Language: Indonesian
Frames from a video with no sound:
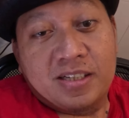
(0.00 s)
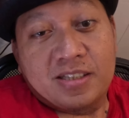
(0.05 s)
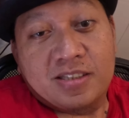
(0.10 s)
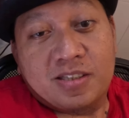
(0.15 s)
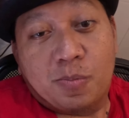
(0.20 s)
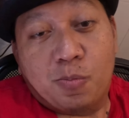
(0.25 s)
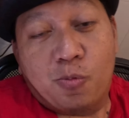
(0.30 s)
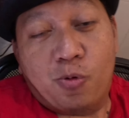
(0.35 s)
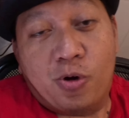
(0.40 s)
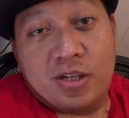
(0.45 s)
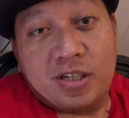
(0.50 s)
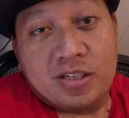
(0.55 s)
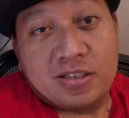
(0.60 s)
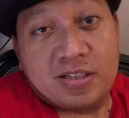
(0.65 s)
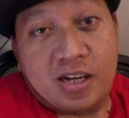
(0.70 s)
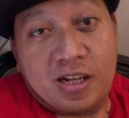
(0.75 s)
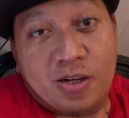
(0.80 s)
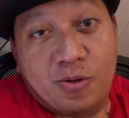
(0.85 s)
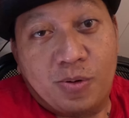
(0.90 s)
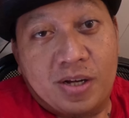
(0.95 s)
semuanya
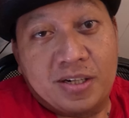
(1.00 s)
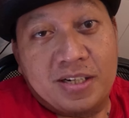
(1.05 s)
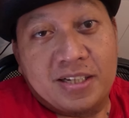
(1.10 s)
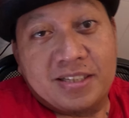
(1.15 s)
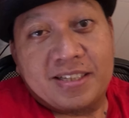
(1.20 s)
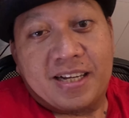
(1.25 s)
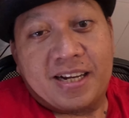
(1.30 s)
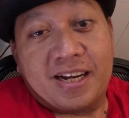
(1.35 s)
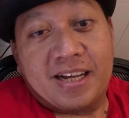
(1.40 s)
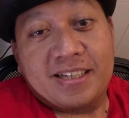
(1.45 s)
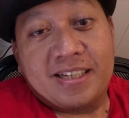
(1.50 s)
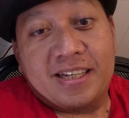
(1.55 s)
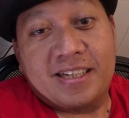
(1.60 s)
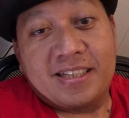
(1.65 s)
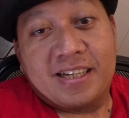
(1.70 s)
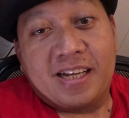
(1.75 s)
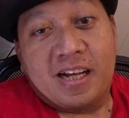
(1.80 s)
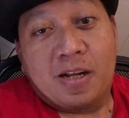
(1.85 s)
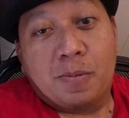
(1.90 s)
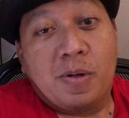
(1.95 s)
selalu ada caranya
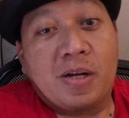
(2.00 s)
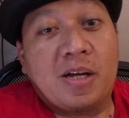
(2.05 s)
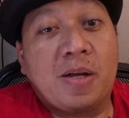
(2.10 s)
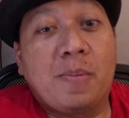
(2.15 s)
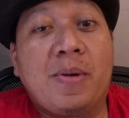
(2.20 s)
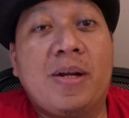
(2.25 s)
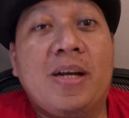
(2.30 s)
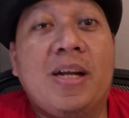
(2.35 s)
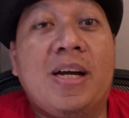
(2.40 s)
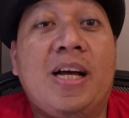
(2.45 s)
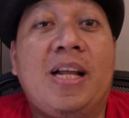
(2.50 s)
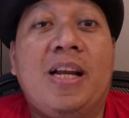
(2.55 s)
tinggal bagaimana